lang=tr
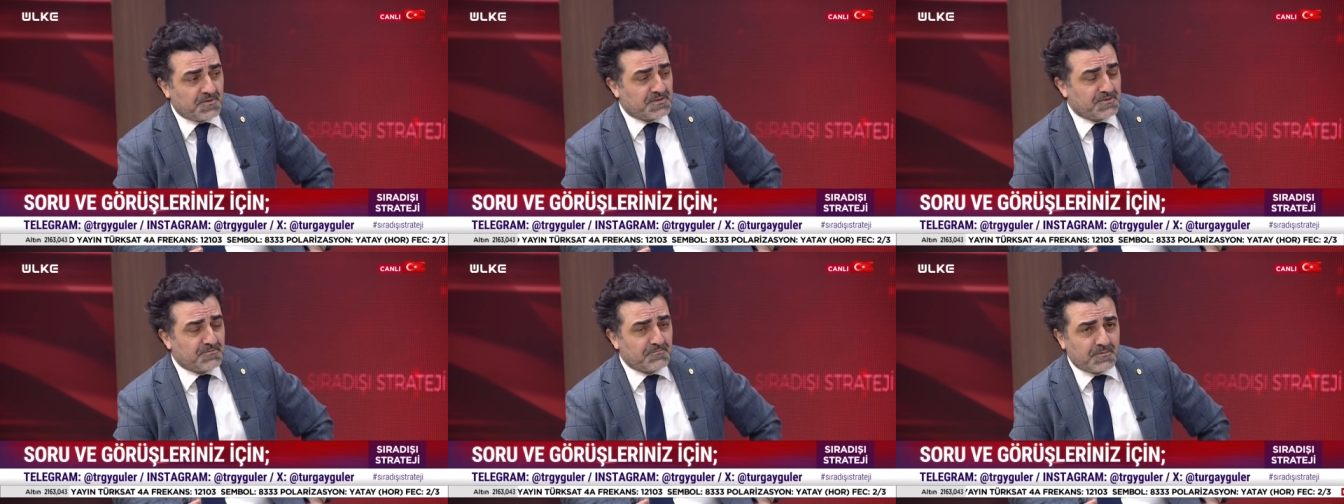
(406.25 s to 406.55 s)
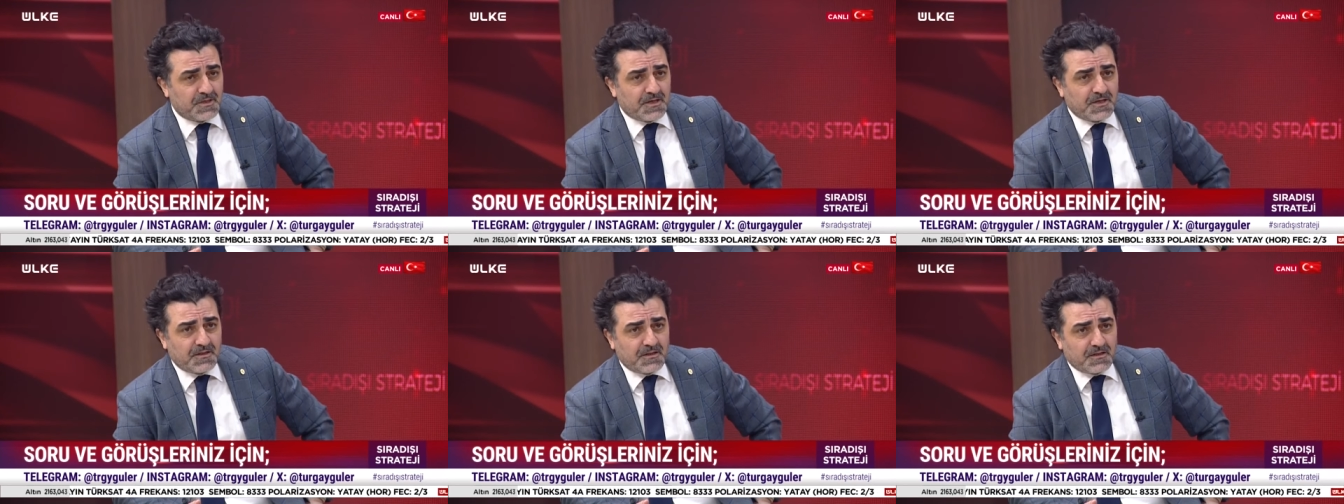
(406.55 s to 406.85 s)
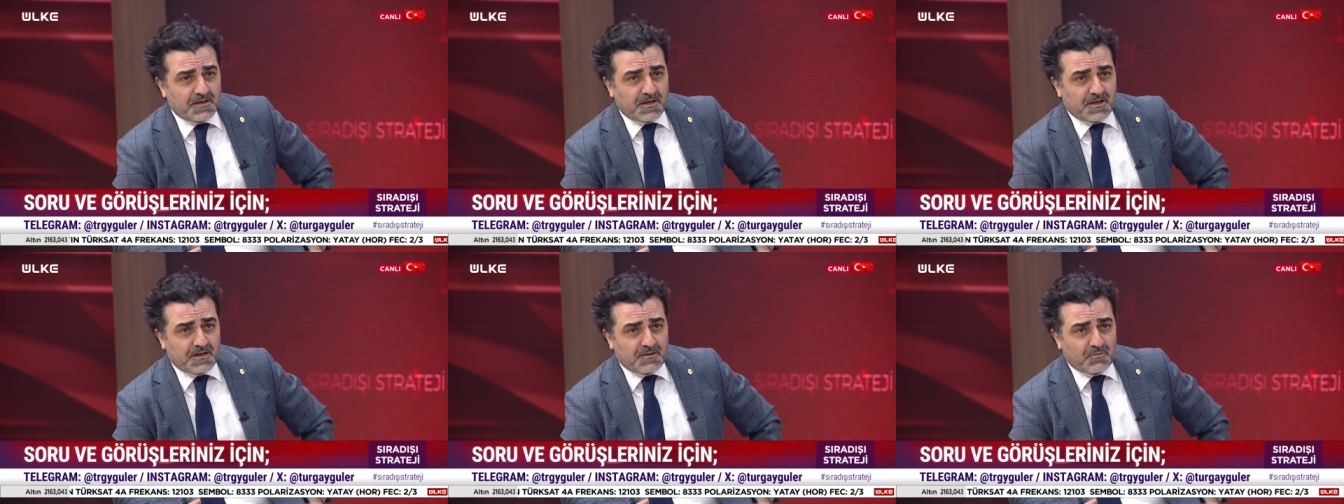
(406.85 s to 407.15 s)
Bizim yani. değildi
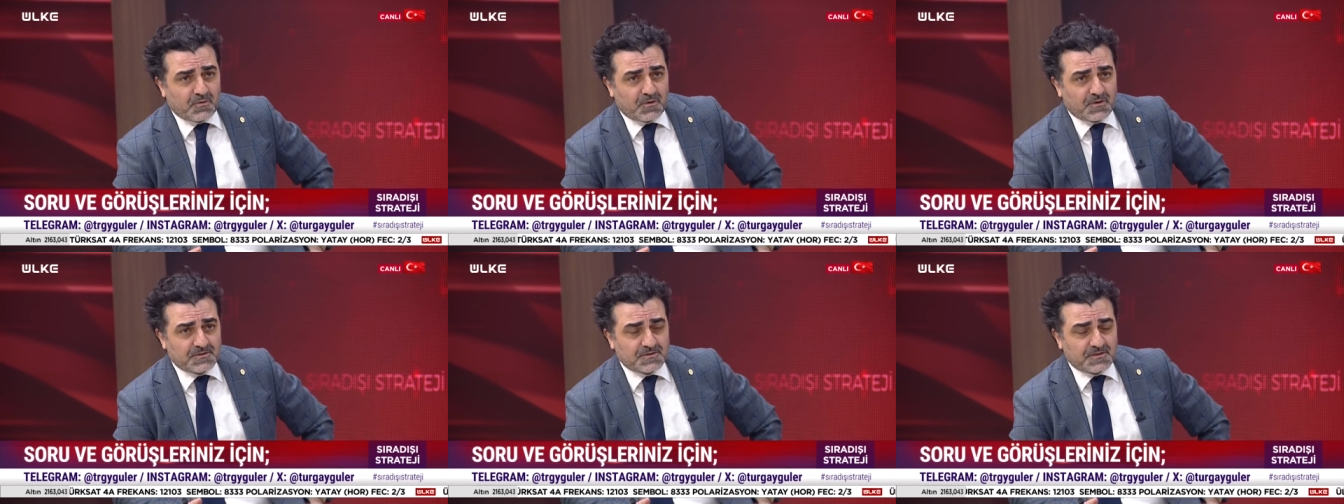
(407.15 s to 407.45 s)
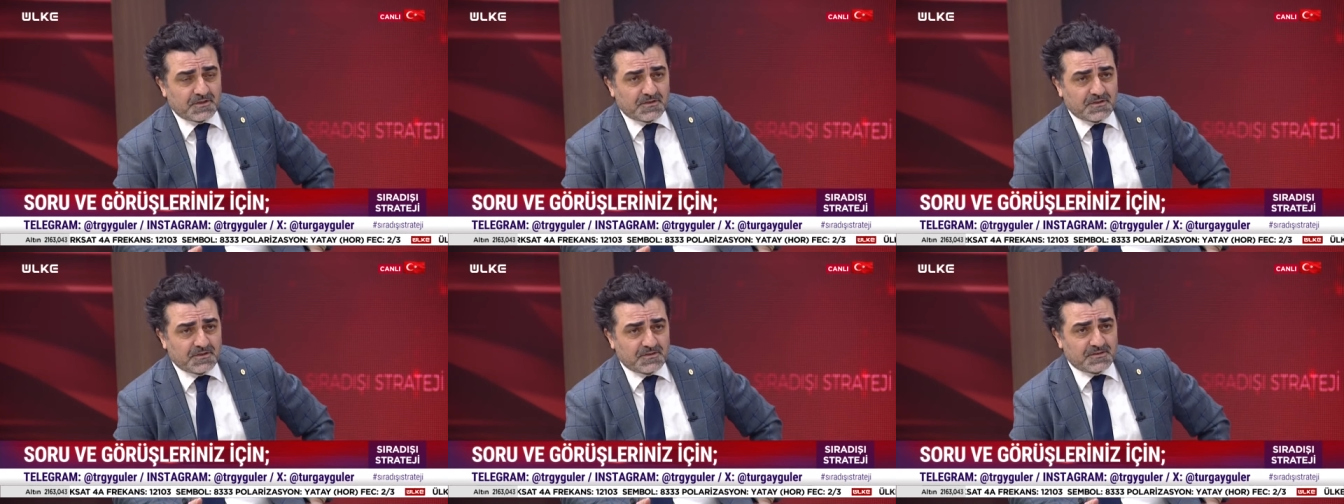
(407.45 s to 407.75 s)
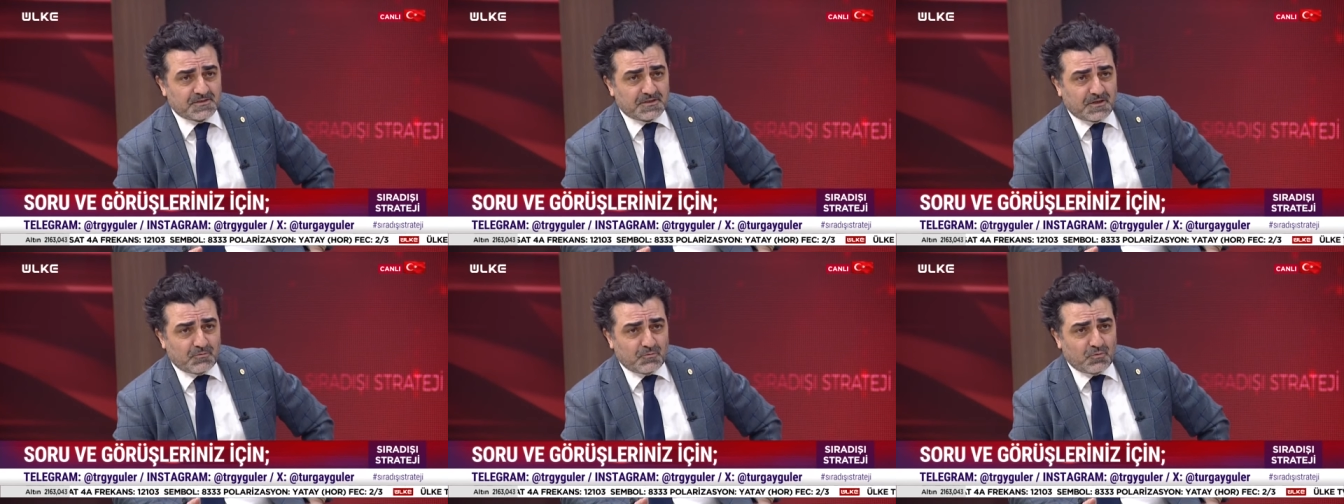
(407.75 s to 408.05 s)
yani Boğaz'da.
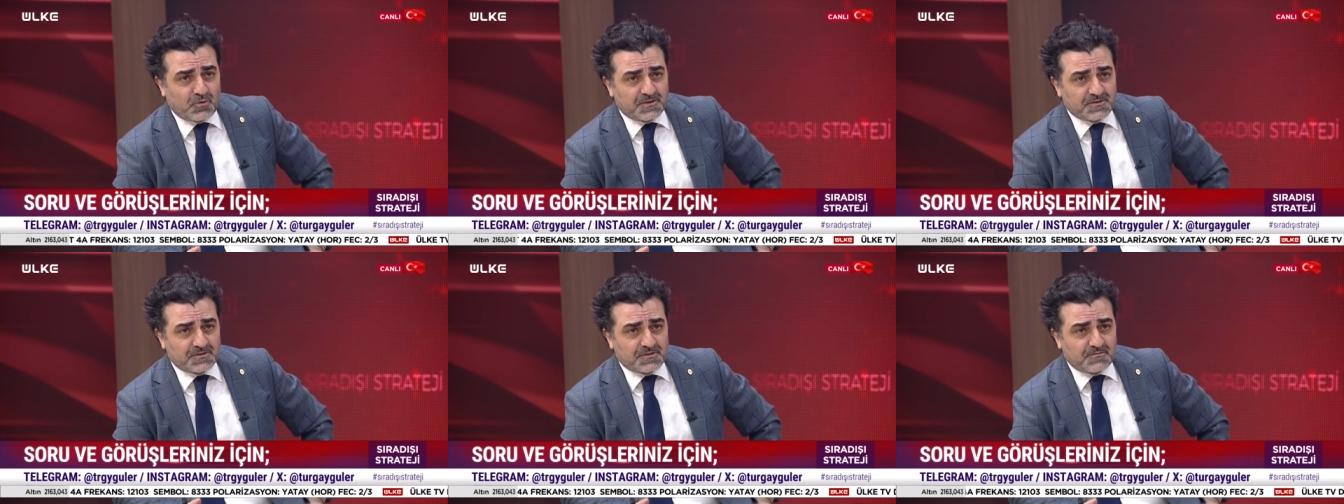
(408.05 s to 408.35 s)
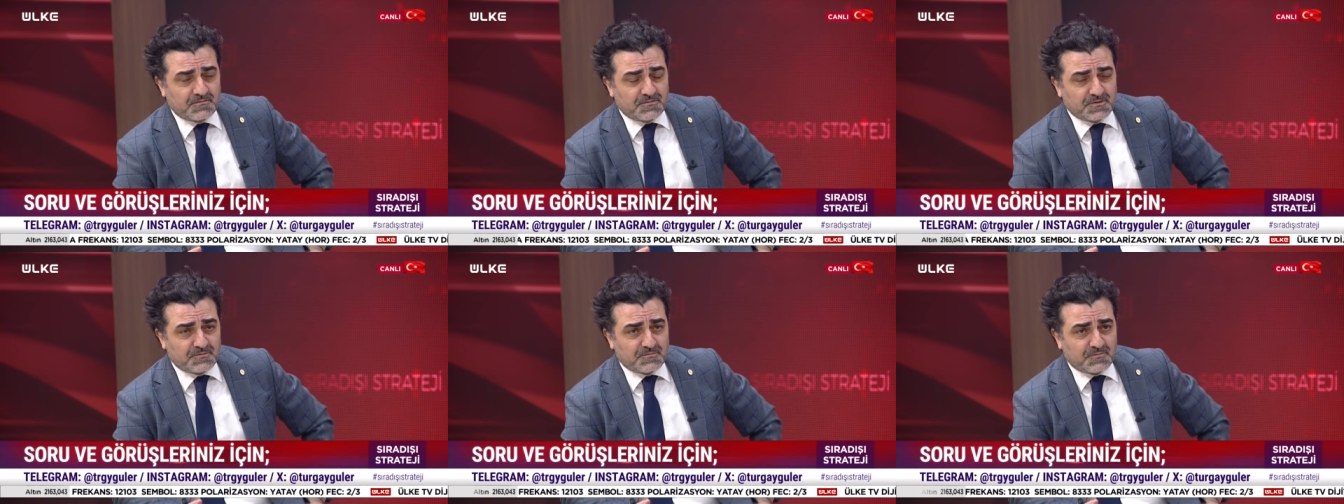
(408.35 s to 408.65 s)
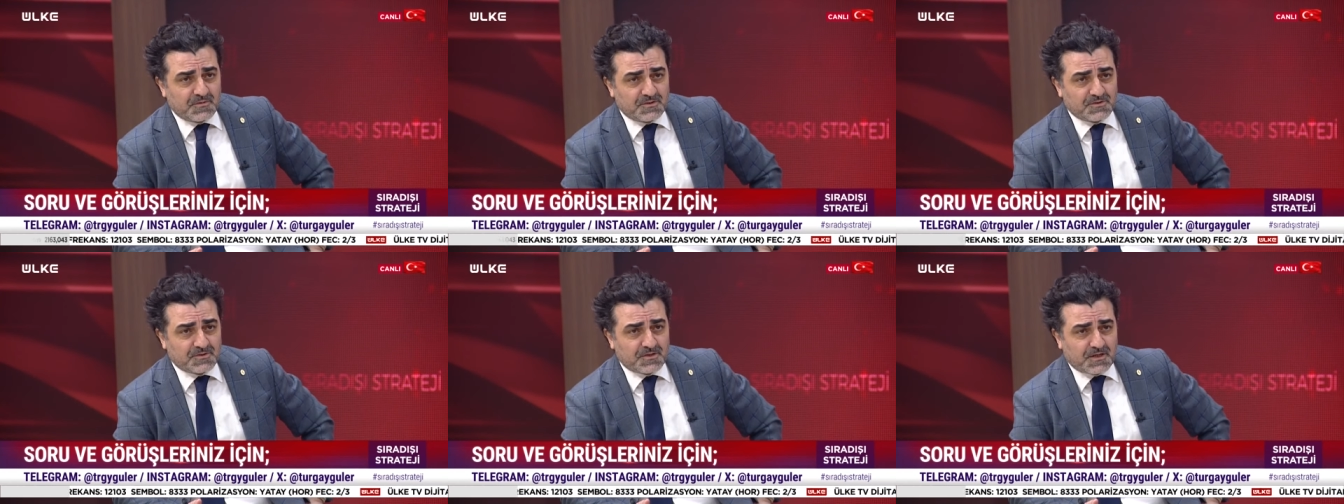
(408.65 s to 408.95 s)
İstanbul Boğazı da bizim
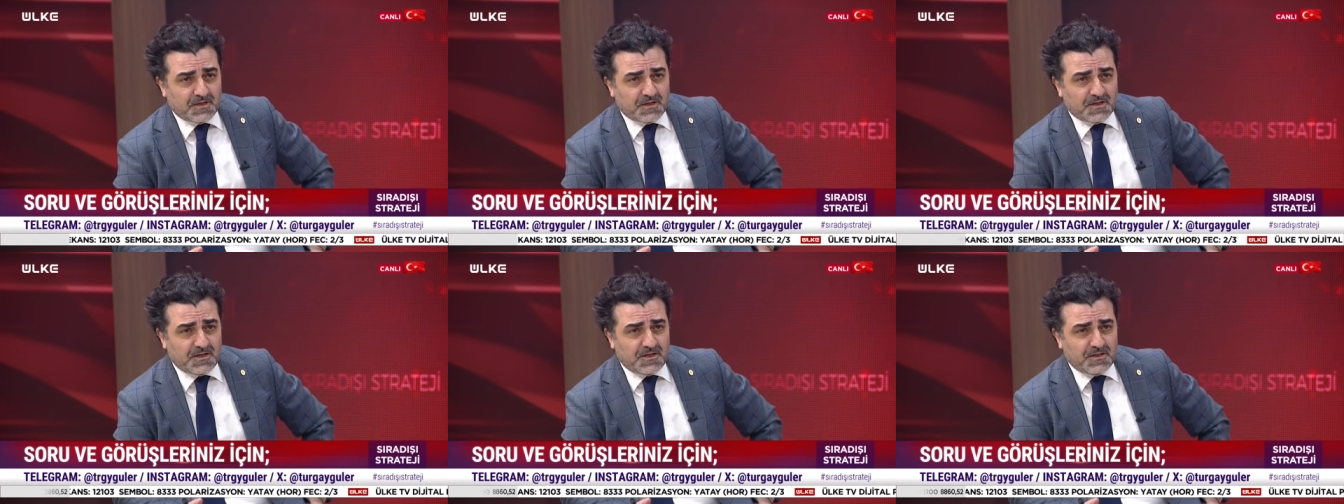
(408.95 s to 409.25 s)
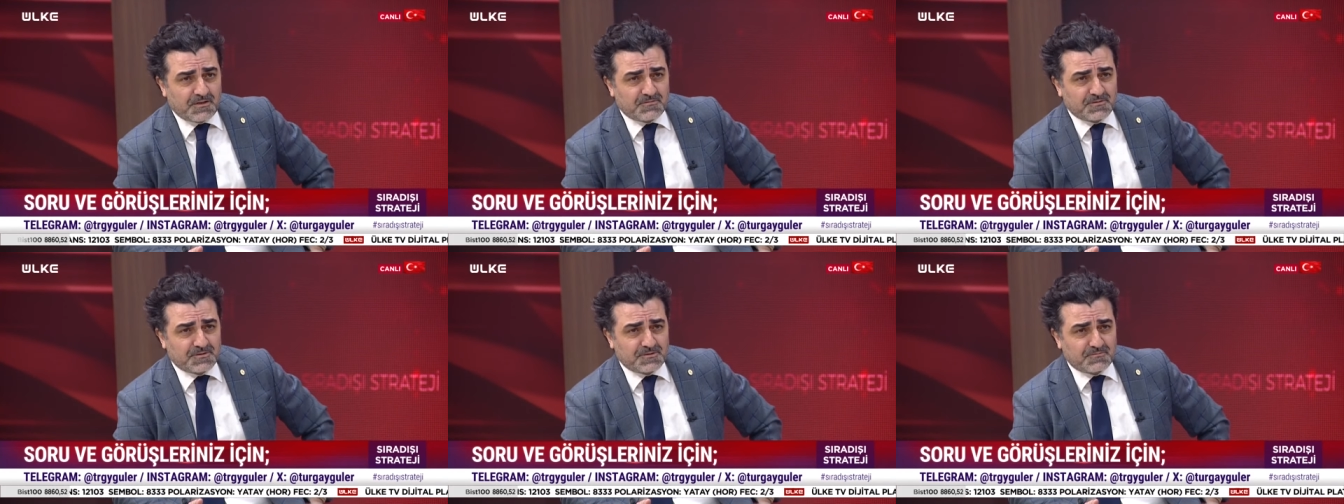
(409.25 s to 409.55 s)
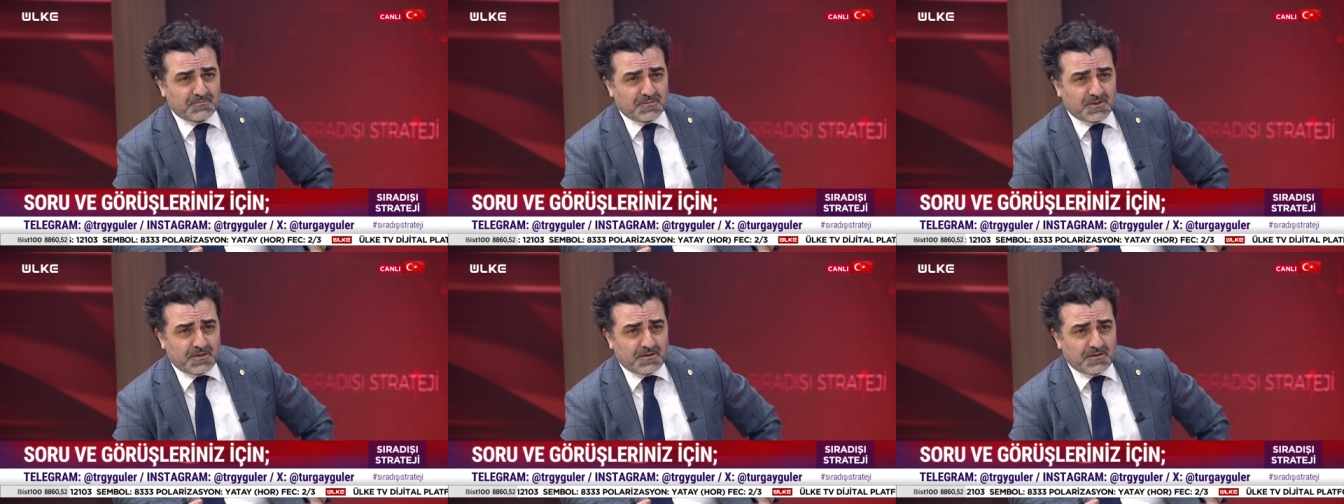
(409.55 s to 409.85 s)
değildi. Çanakkale de
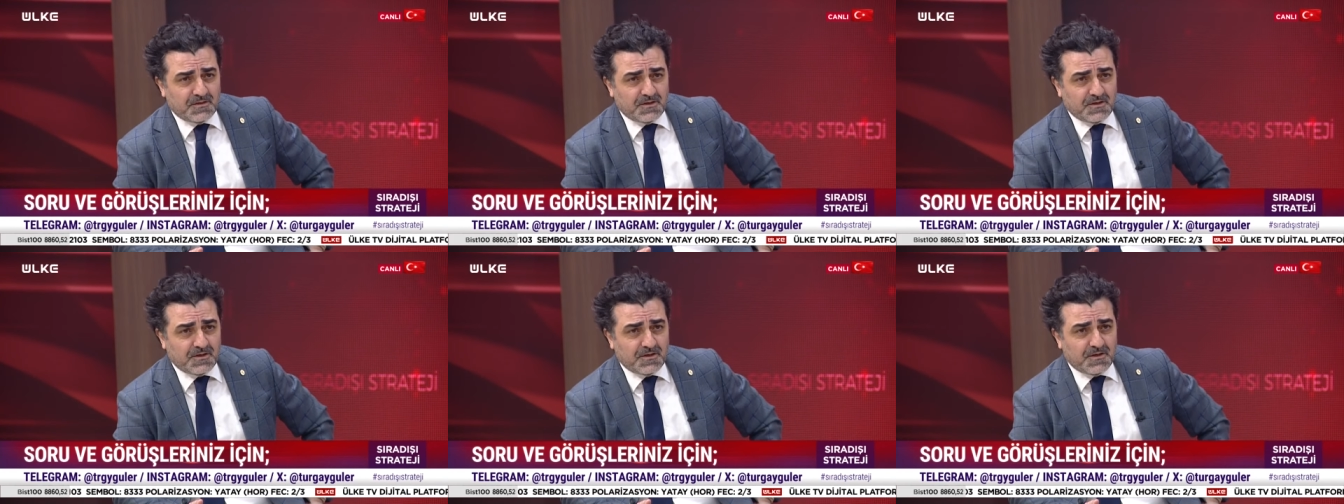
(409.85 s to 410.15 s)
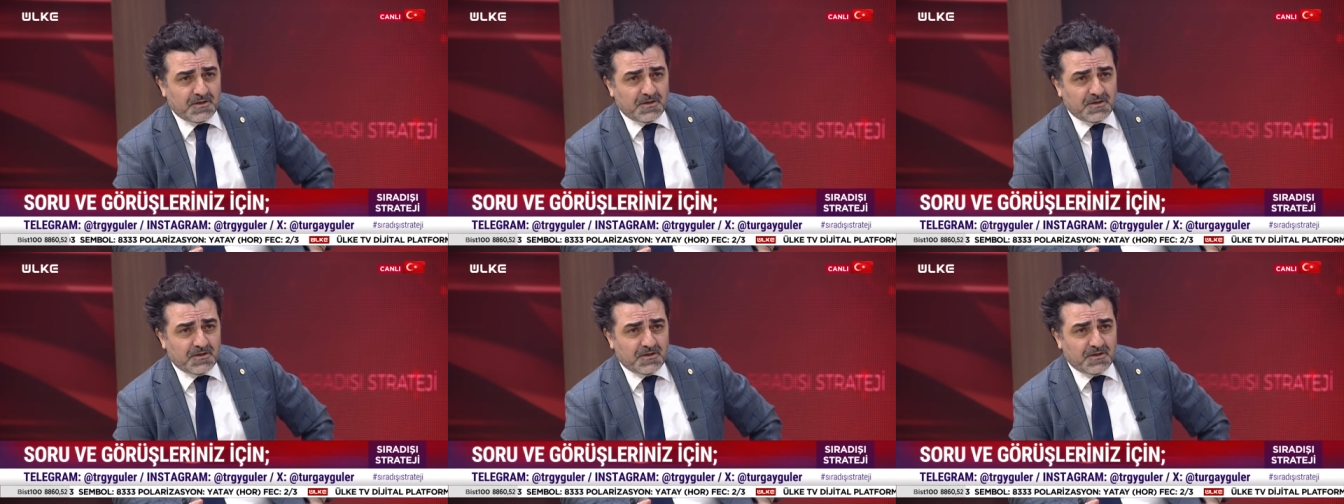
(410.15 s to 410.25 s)
bizim değildi.